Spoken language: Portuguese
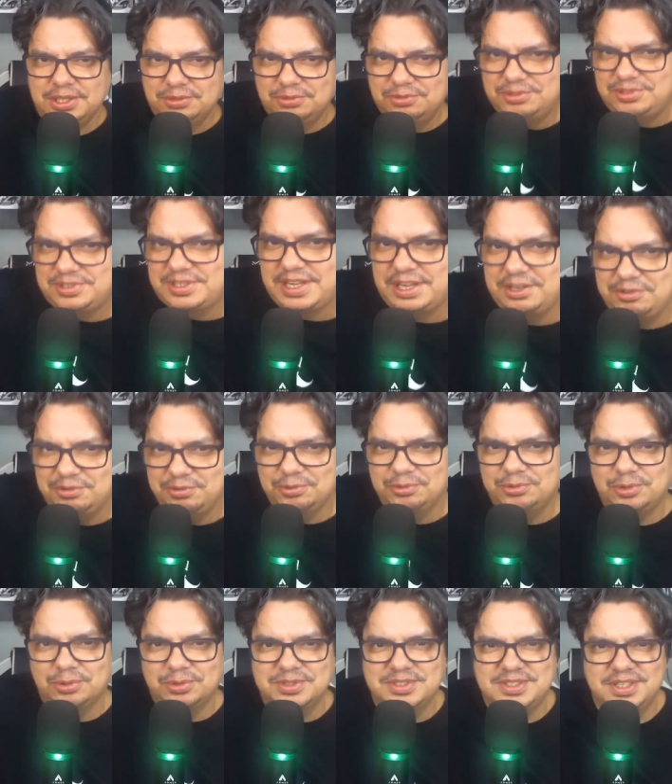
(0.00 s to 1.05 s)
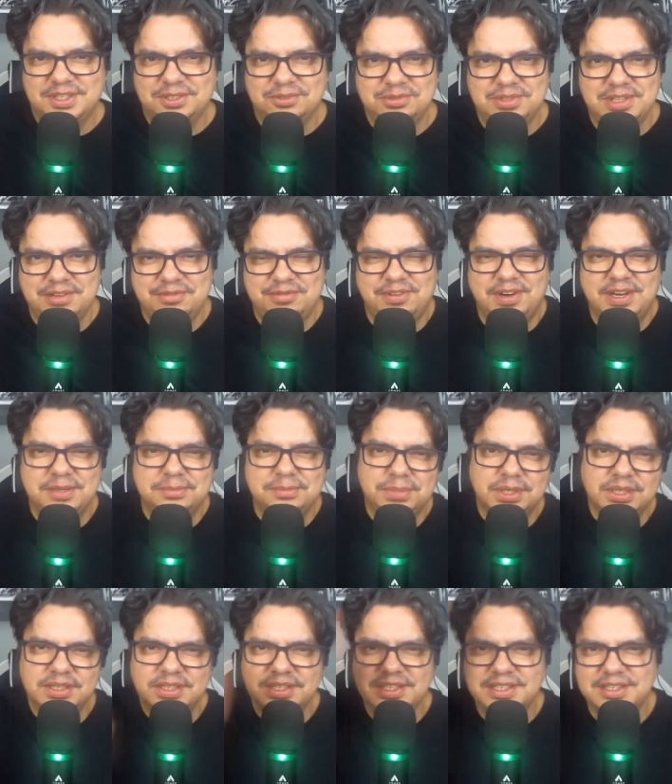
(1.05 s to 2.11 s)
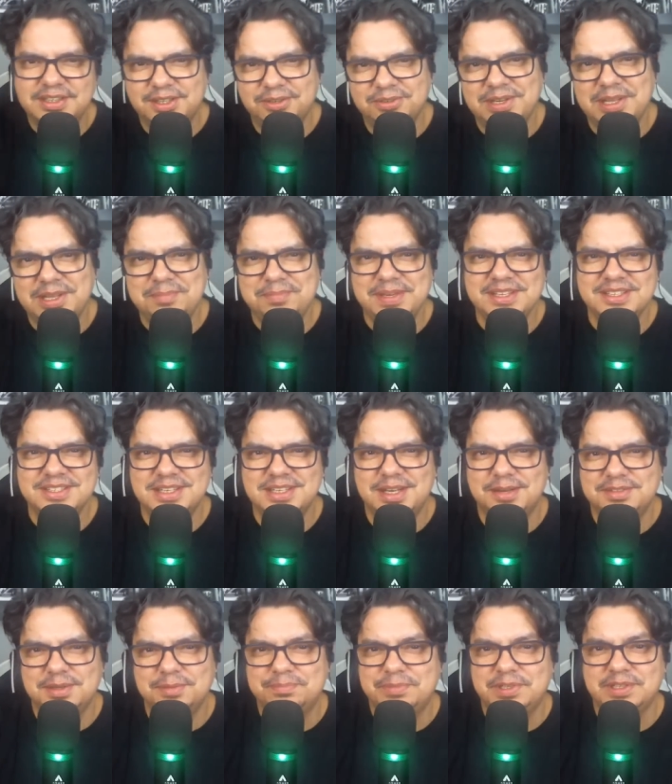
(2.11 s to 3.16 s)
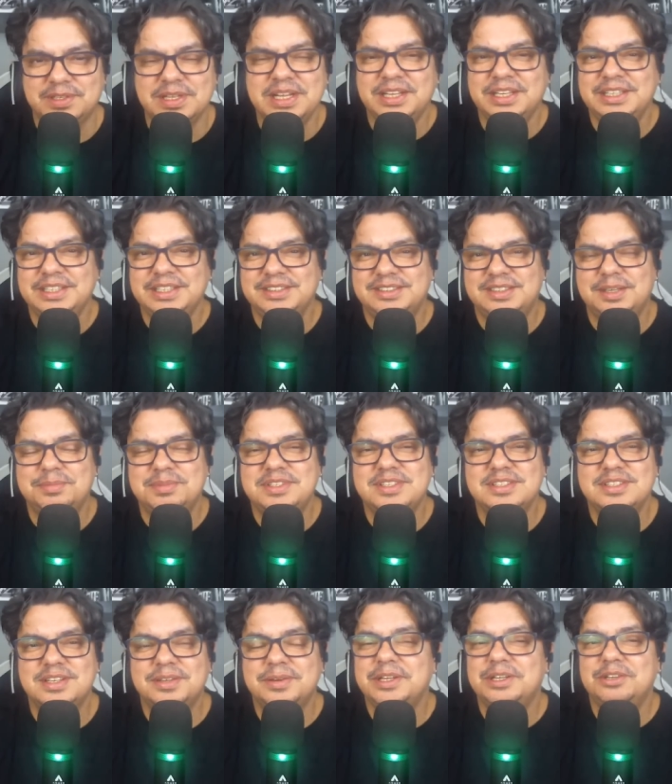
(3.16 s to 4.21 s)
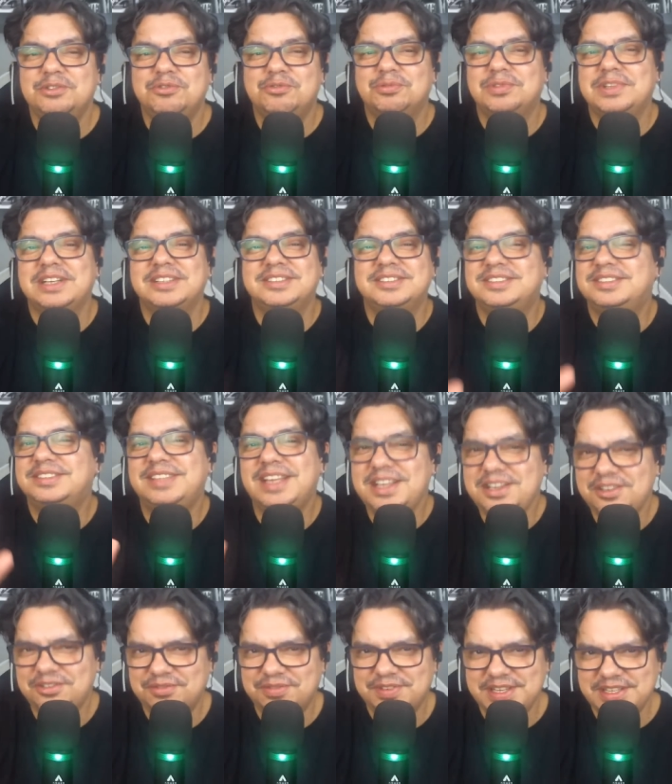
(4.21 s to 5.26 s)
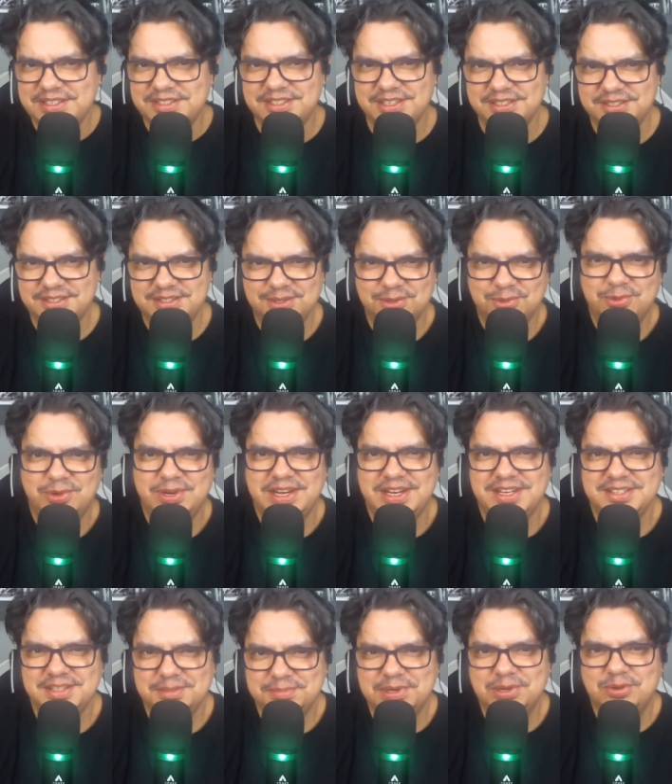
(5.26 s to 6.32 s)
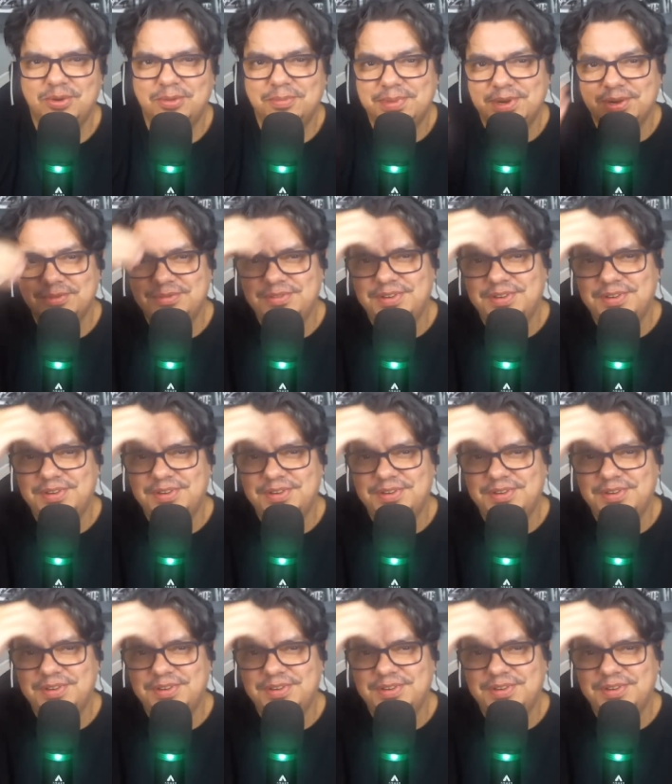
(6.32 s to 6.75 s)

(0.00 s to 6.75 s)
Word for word: do estádio Newton Santos, né? Fireburger, então, nem pensar. Você, você precisa juntar seis vezes esses 5 reais é para comprar um